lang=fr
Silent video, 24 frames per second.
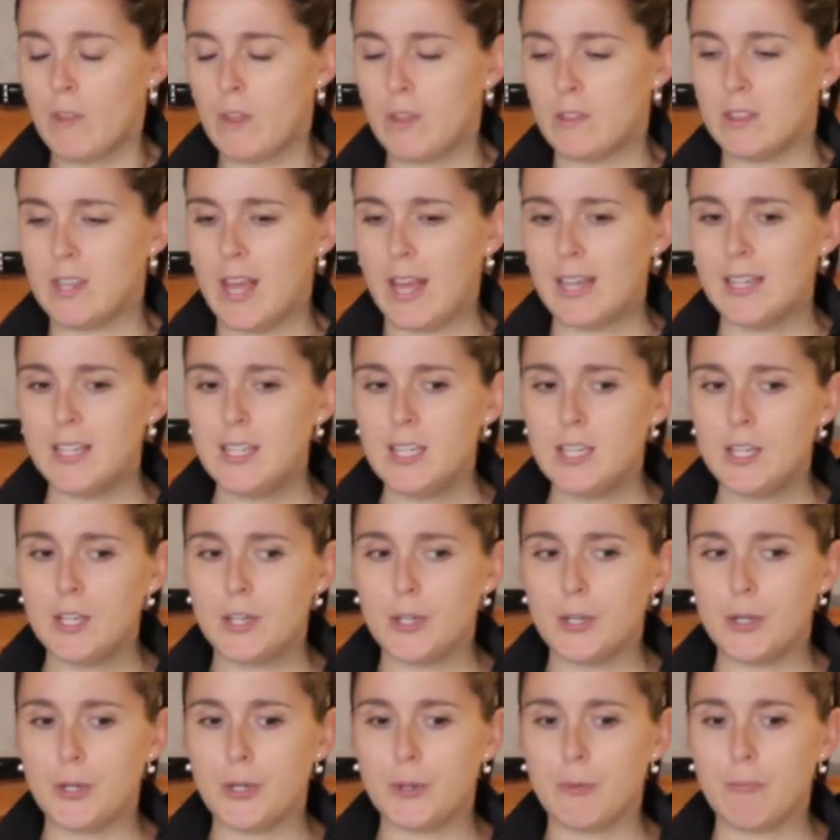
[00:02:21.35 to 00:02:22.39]
d'aller
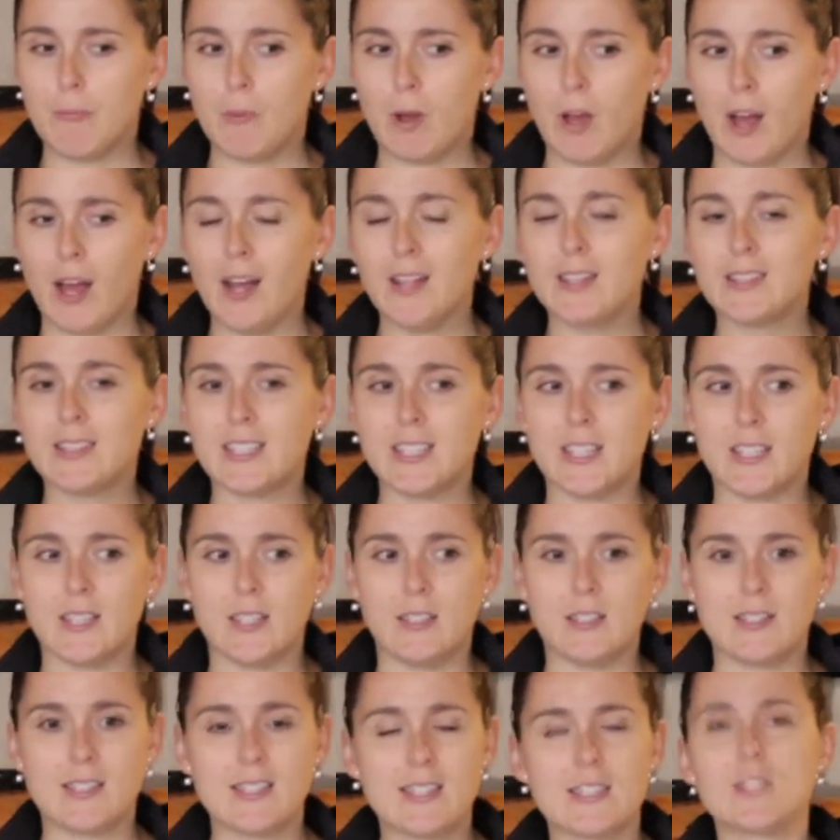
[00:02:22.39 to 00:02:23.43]
euh, rendre
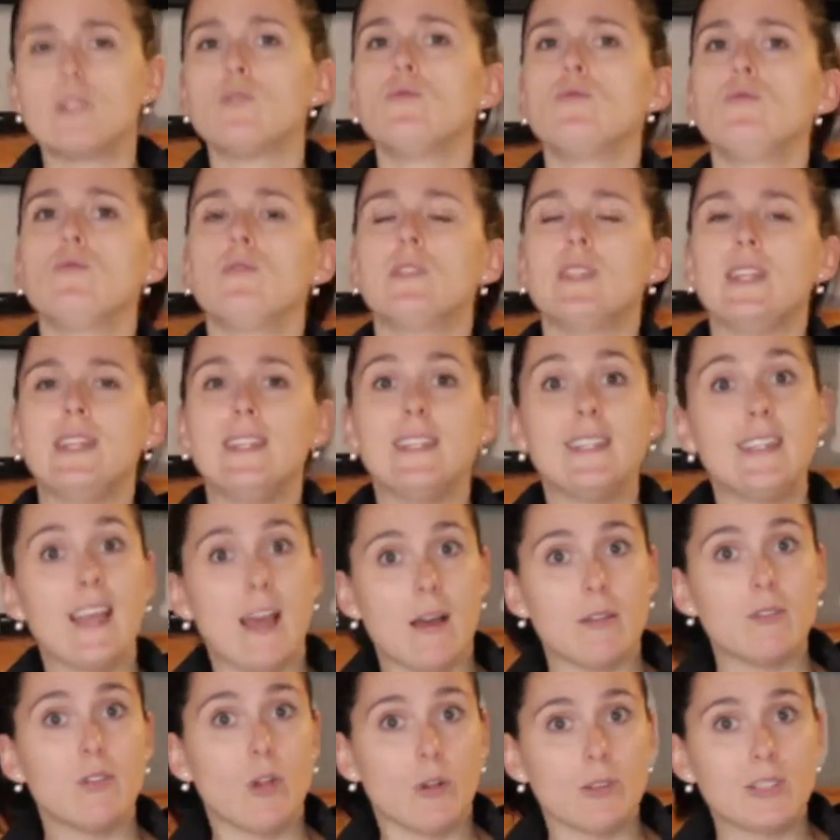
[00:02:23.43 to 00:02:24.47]
tes tissus,
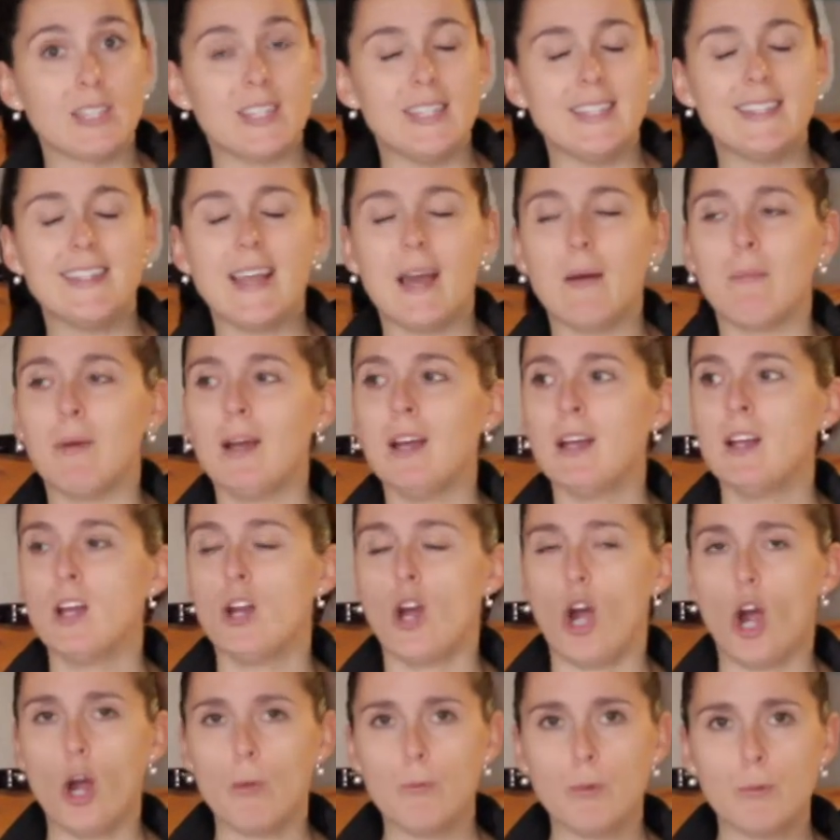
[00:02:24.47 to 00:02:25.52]
dont tes ligaments,
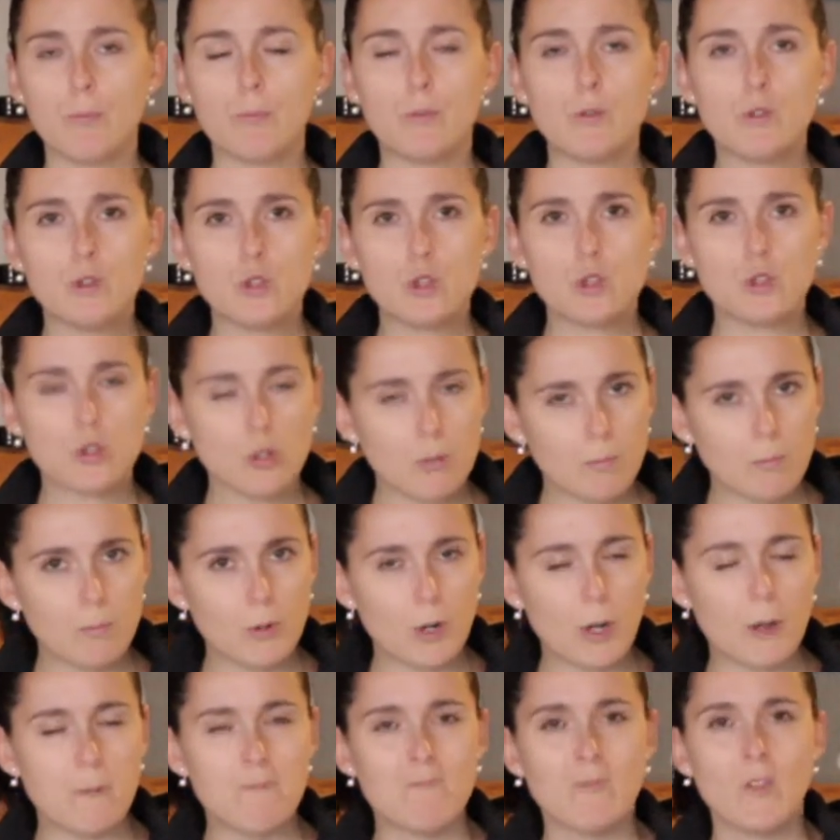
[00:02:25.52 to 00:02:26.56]
un peu plus
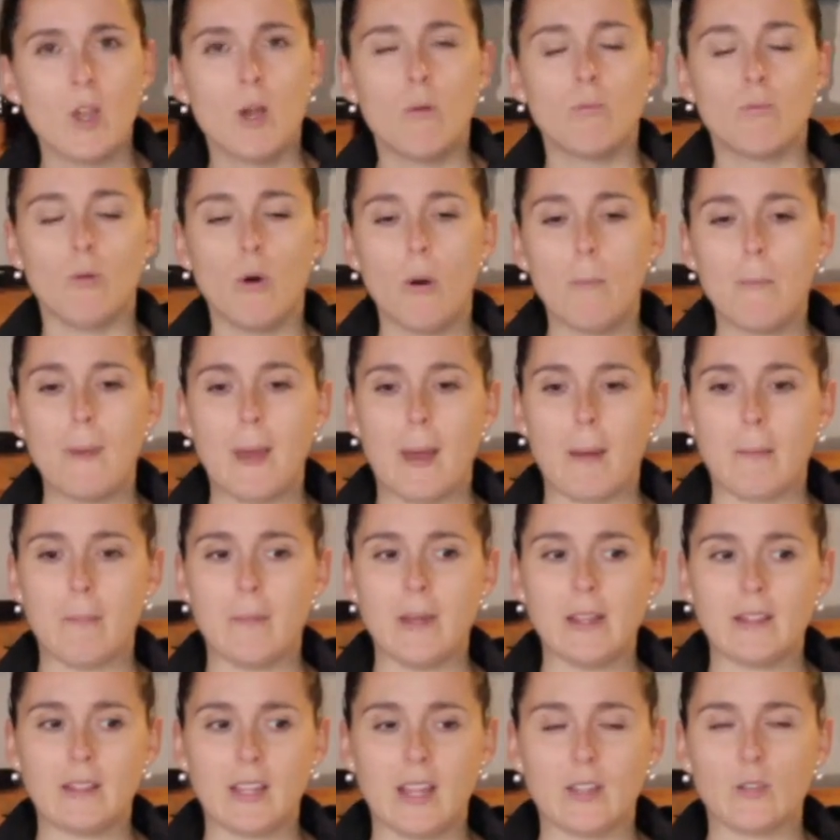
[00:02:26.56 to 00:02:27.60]
souples pour
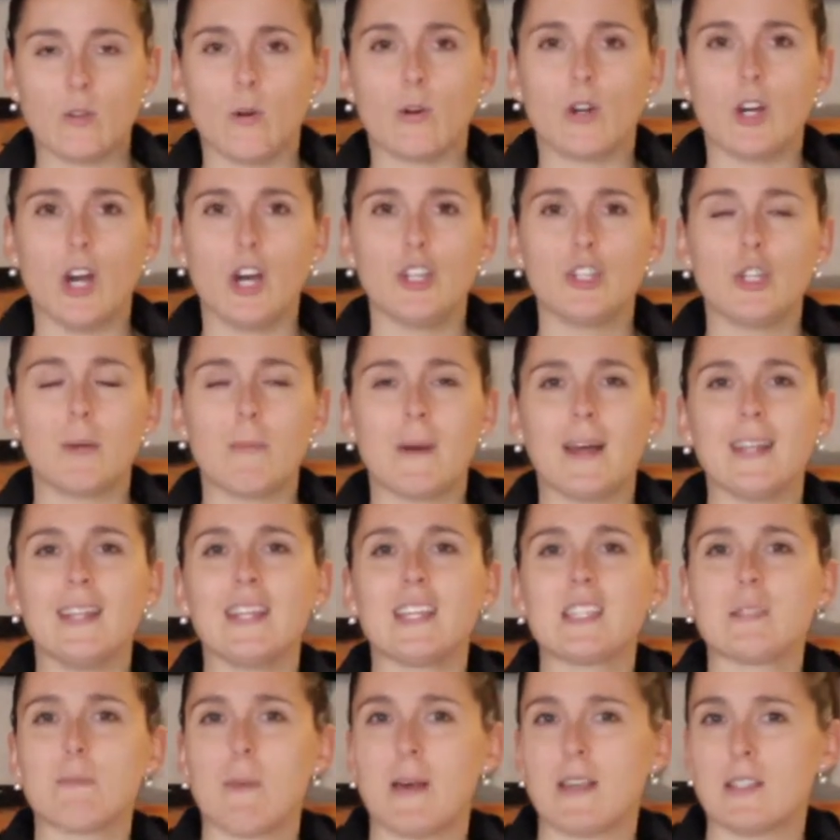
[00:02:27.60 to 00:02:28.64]
permettre à ton corps de prendre
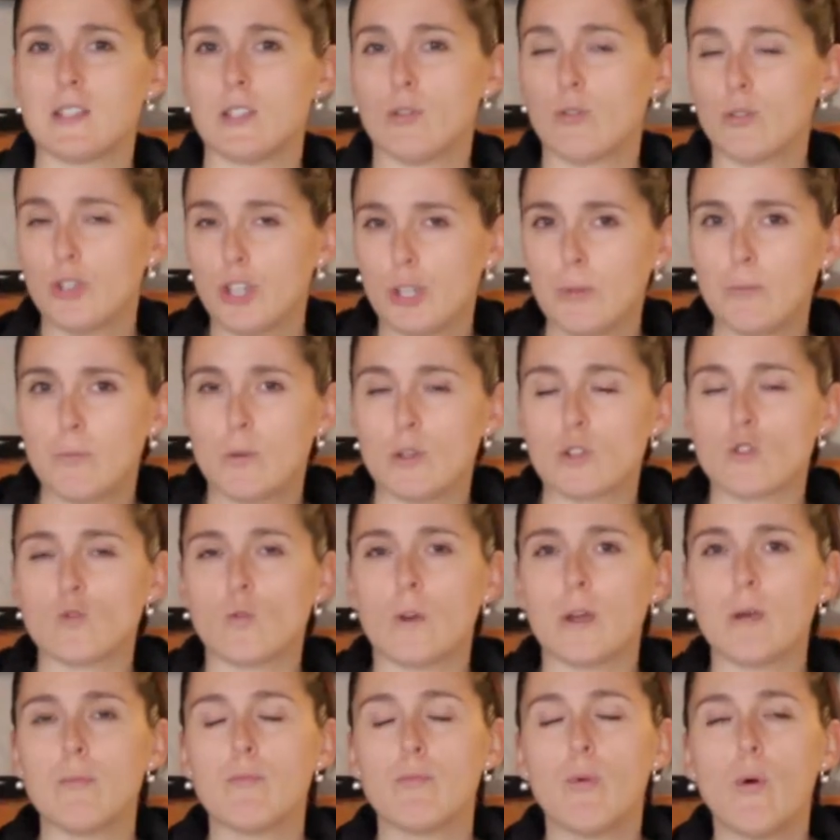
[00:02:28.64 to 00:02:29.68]
l'expansion qu'il a
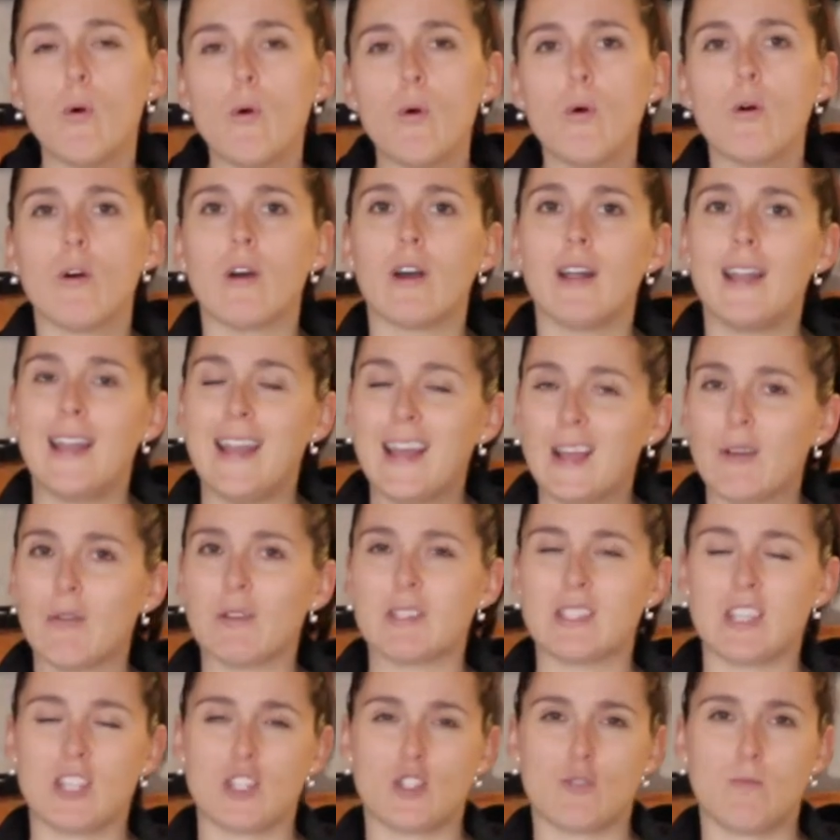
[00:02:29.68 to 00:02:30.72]
besoin pour la
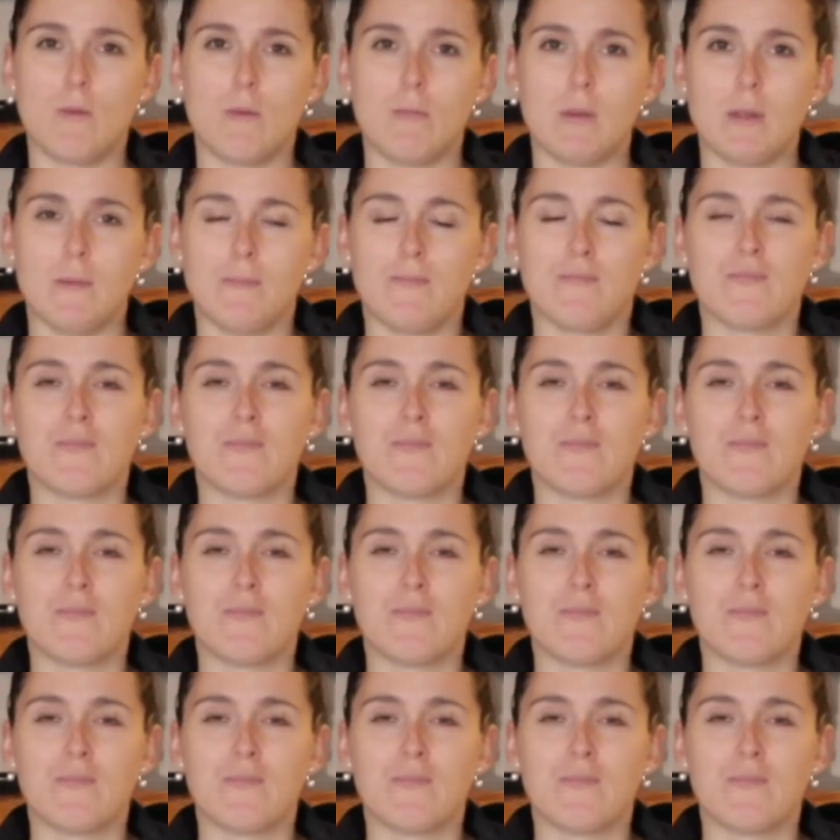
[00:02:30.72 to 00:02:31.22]
croissance du bébé